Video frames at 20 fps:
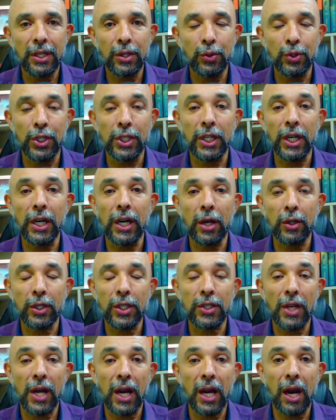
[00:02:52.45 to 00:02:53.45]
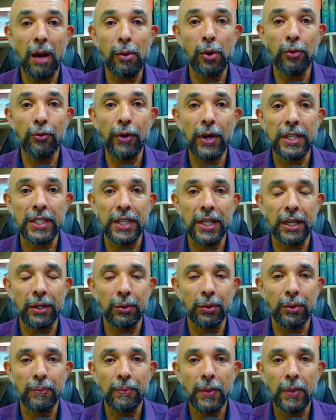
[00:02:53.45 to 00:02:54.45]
que os internautas acabam fazendo.